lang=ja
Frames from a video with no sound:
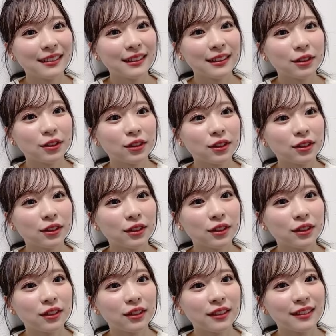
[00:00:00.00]
ちょこちょこ
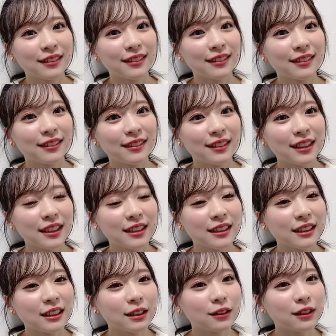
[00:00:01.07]
写
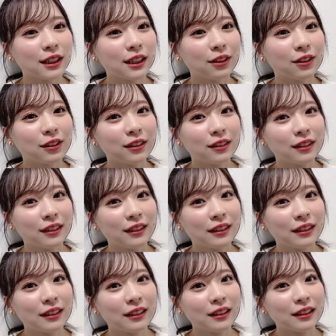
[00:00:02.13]
真とかを
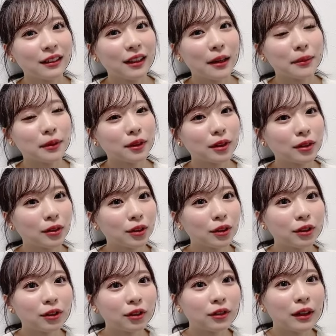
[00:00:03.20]
多分今
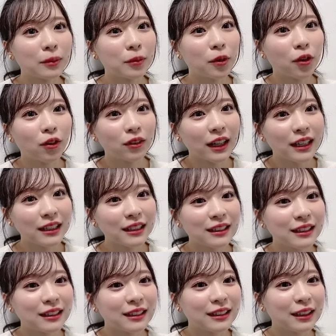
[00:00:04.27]
日中はもう配
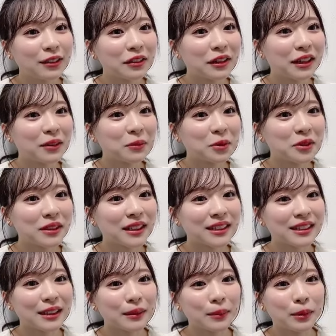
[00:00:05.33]
信してるからもしか
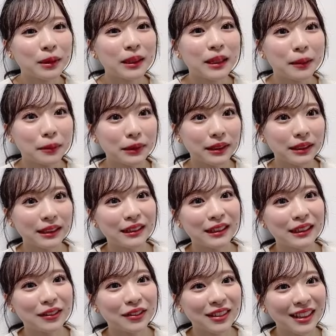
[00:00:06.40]
したら無理かもしれな
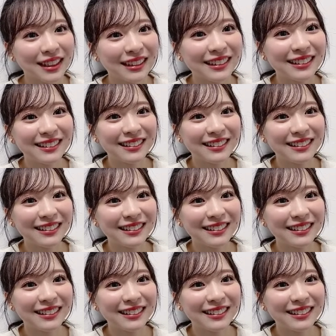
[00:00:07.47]
いので